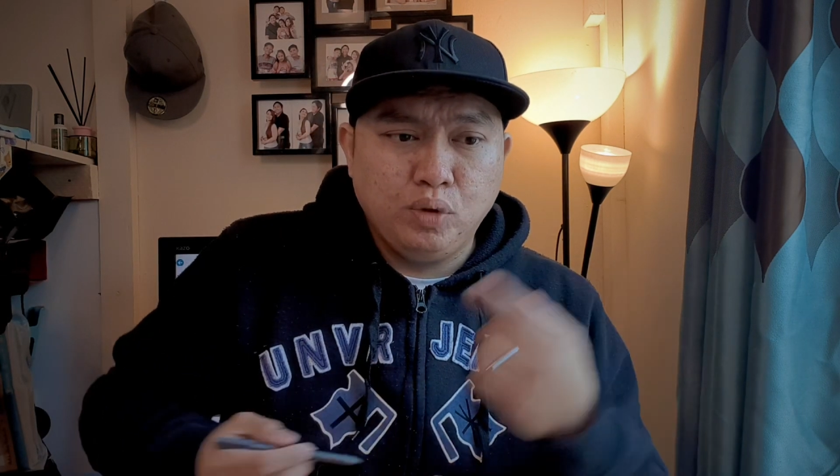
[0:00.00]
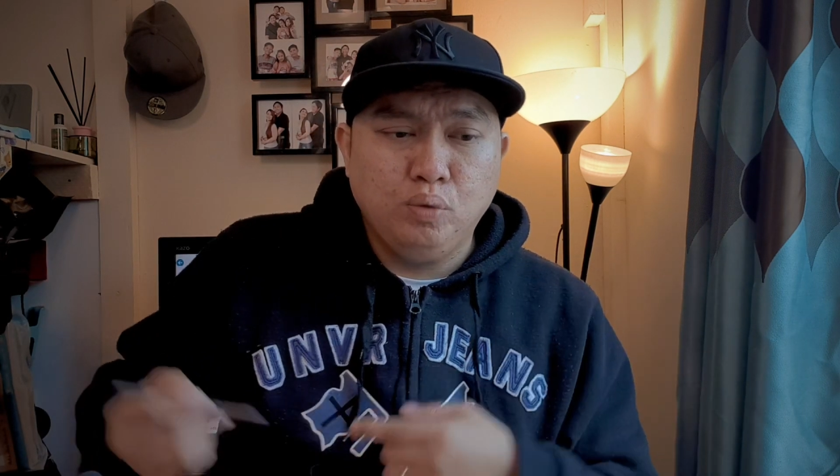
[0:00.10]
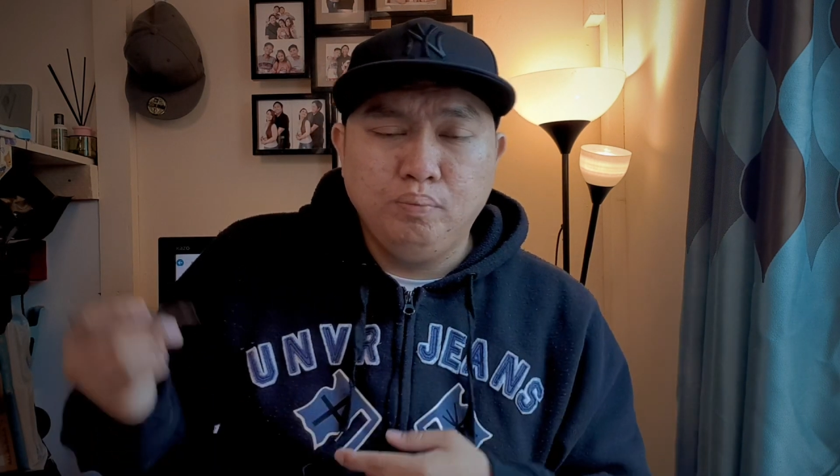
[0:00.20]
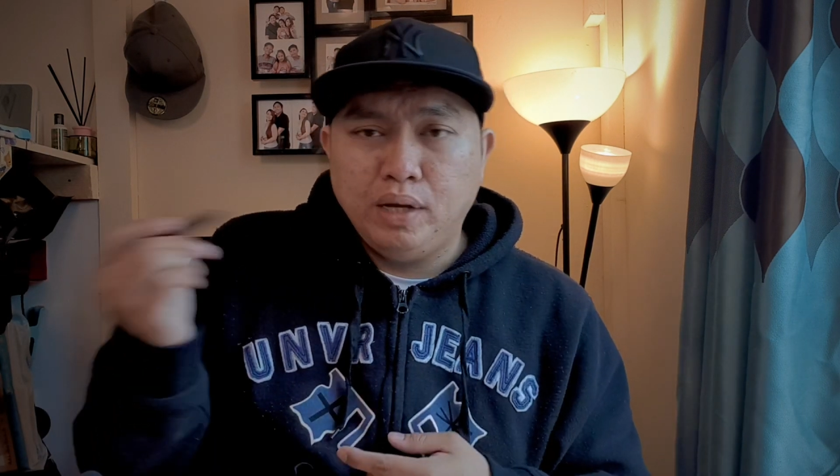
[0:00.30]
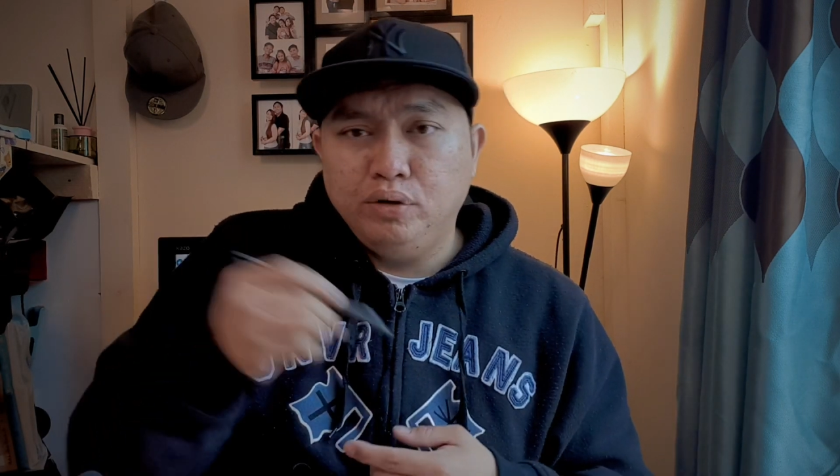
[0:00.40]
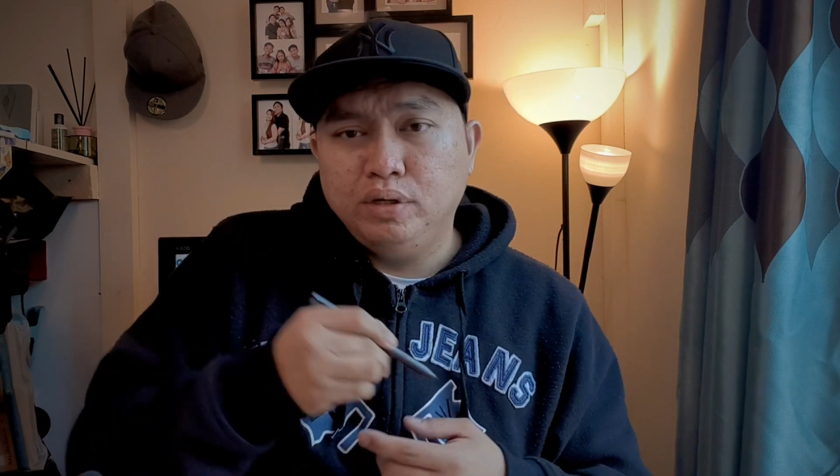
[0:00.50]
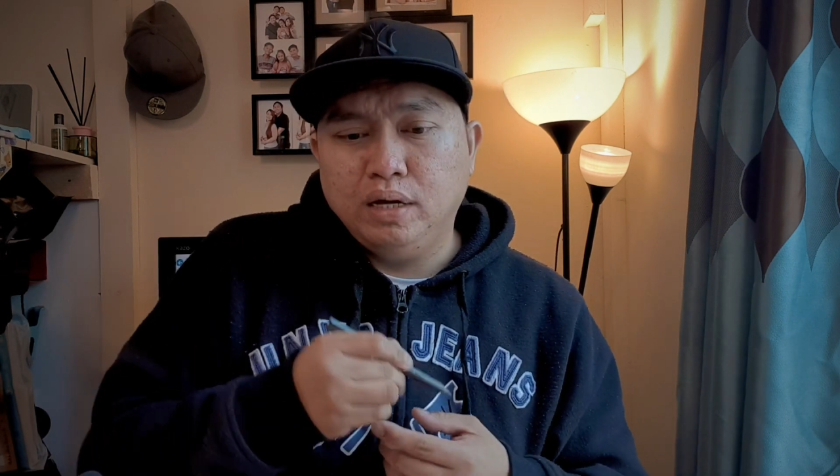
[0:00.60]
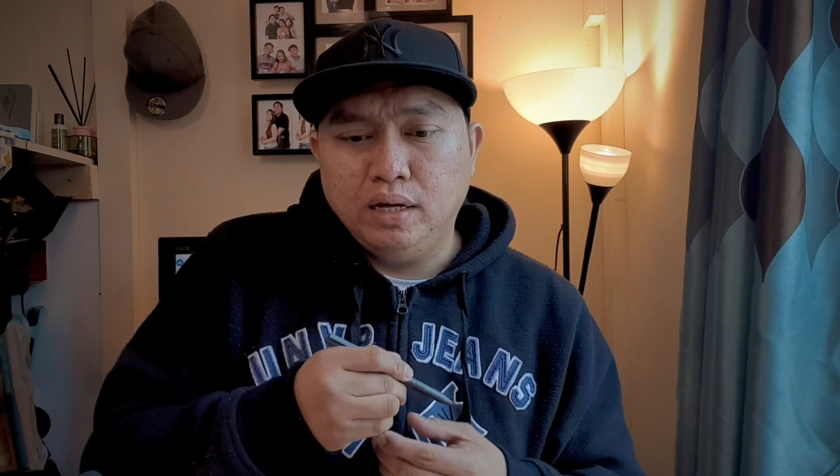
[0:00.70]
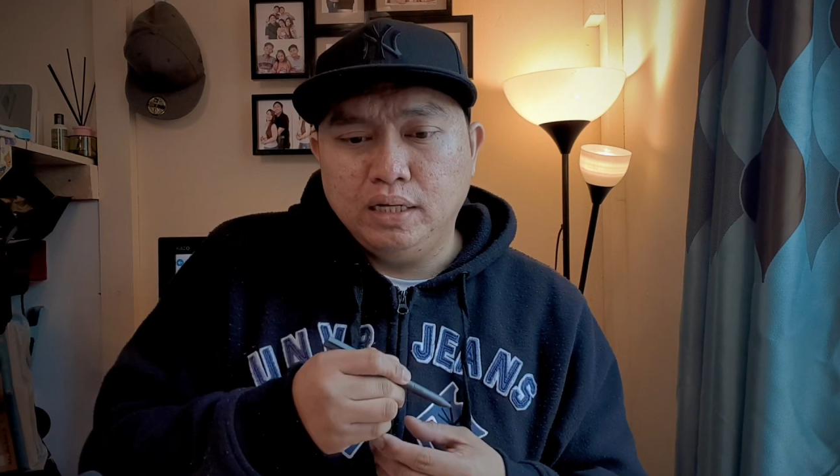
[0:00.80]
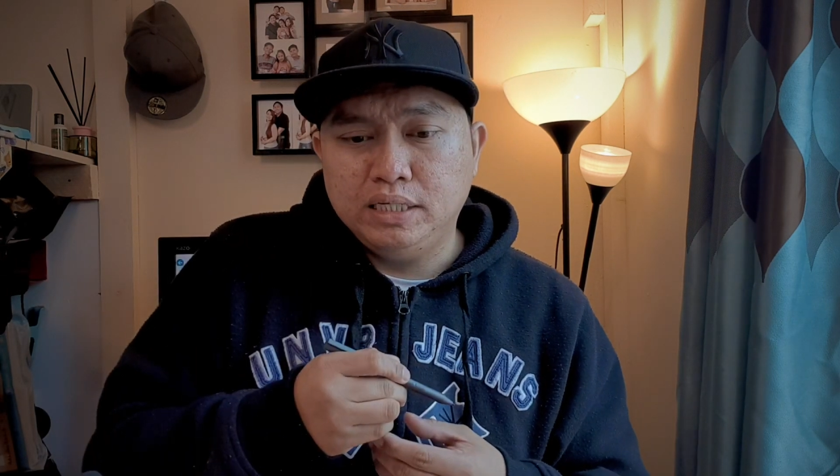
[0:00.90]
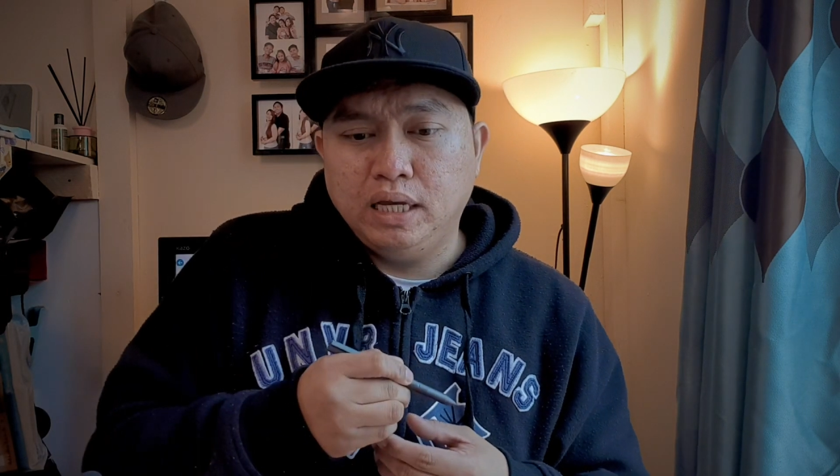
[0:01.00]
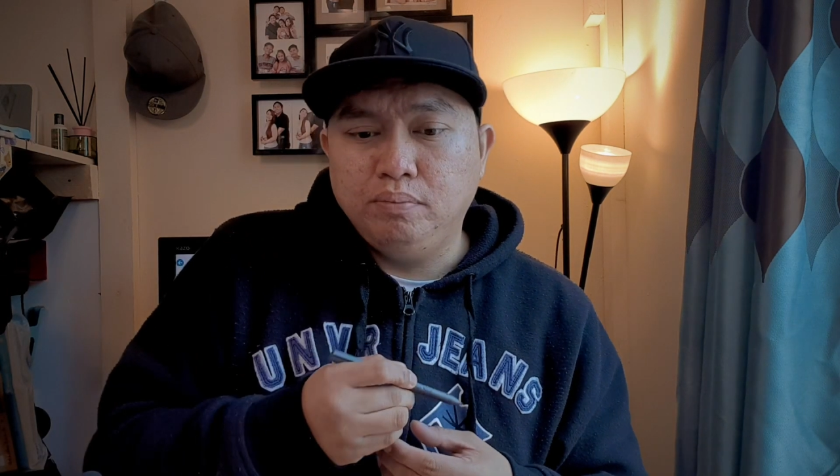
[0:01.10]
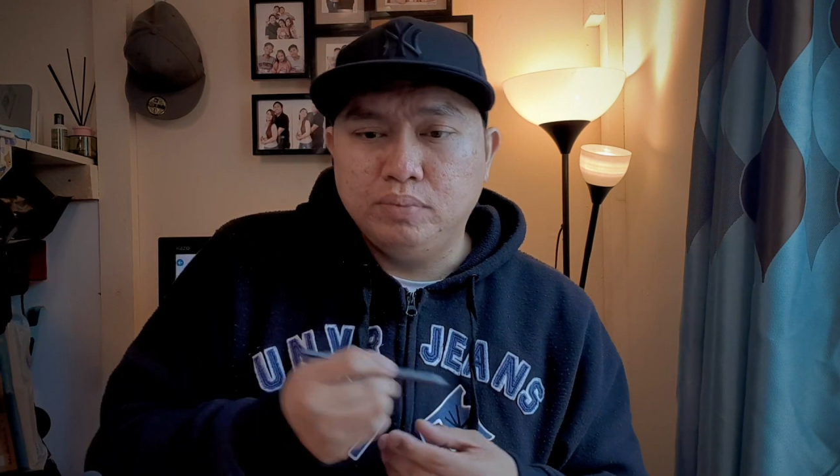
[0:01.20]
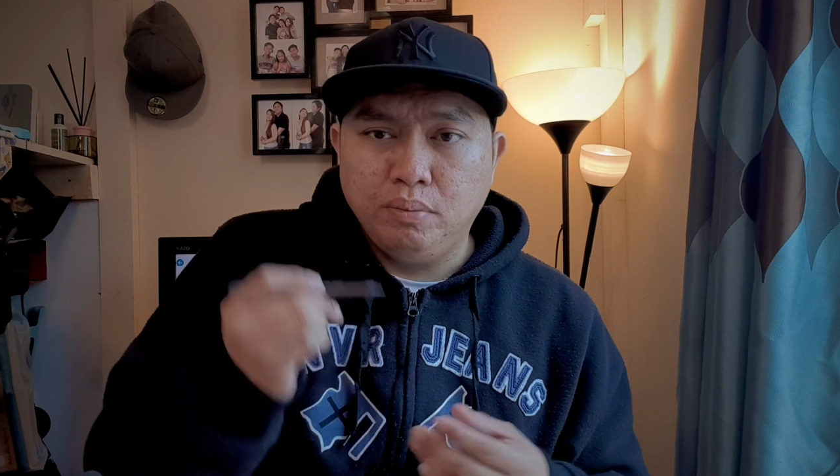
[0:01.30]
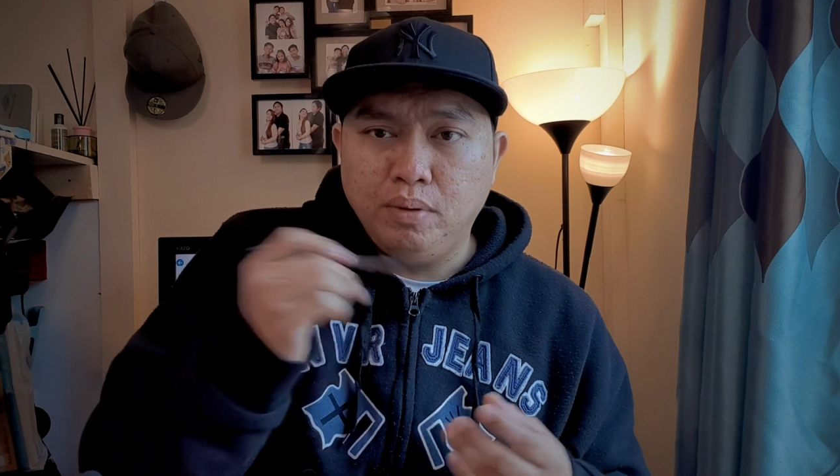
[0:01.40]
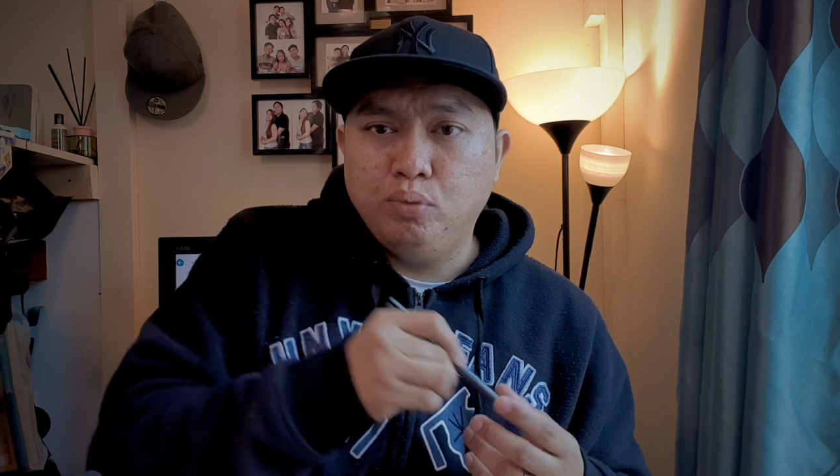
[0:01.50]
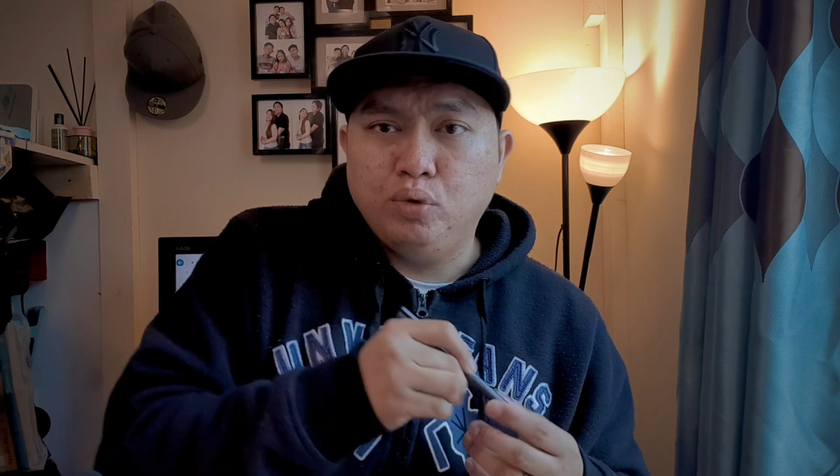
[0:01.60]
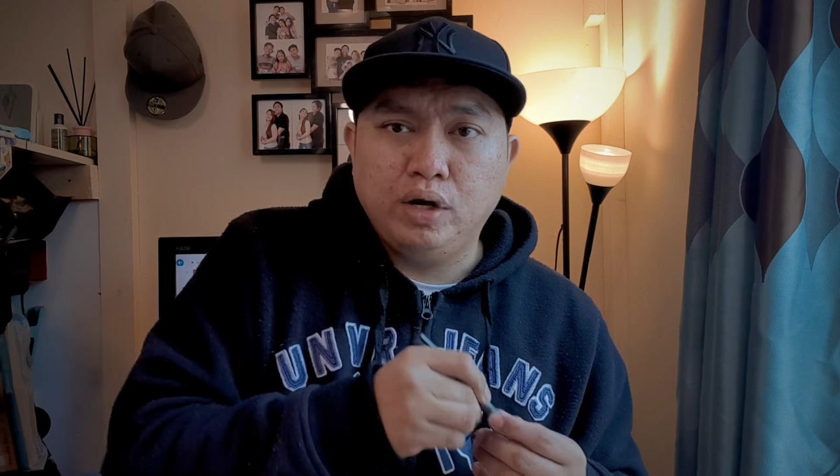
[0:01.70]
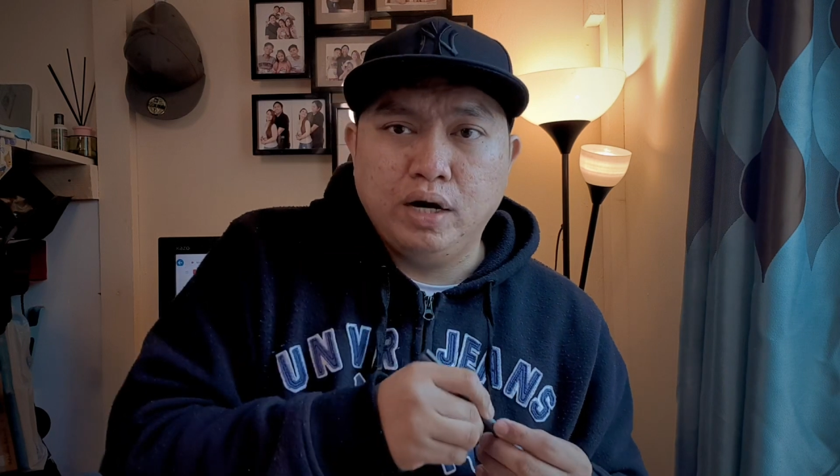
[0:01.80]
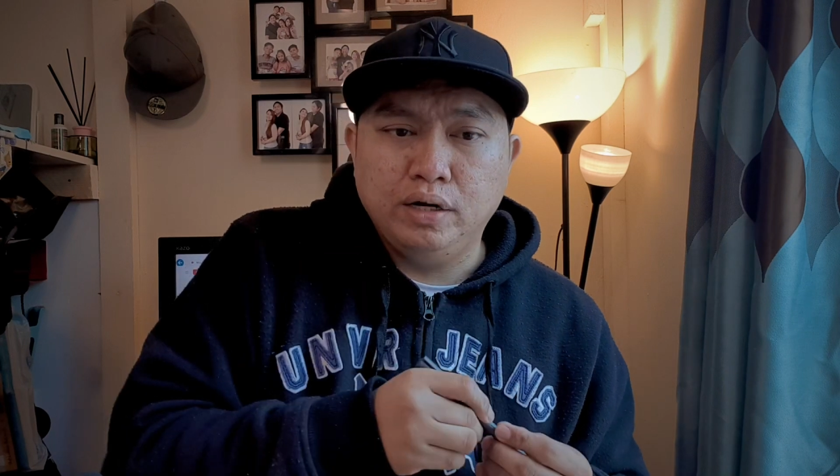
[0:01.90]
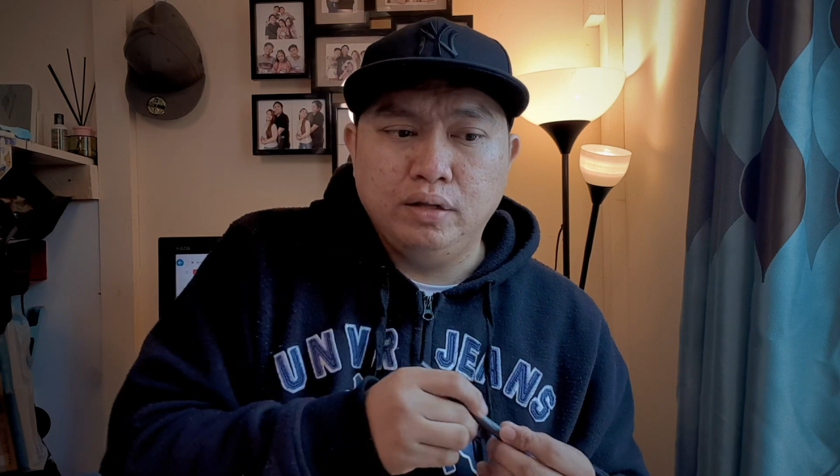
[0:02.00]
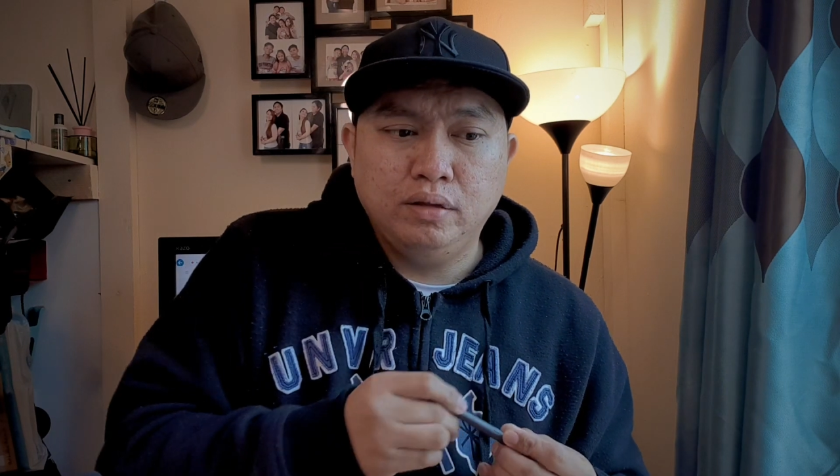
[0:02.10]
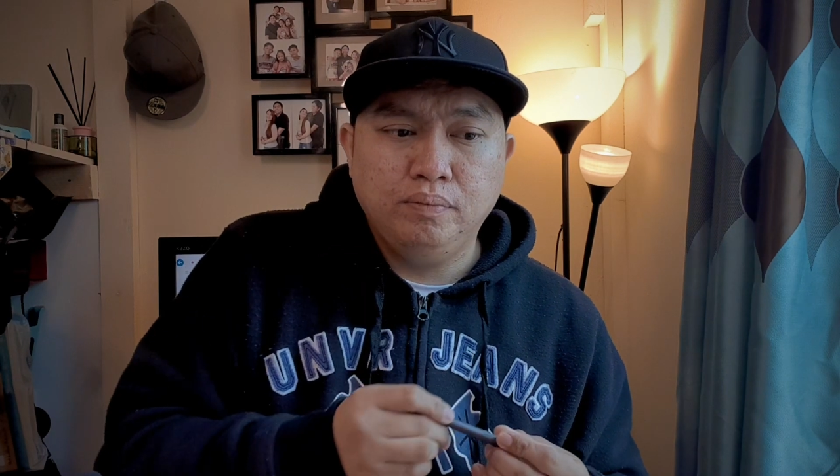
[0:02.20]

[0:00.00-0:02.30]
kung paano niya isave sa memory card,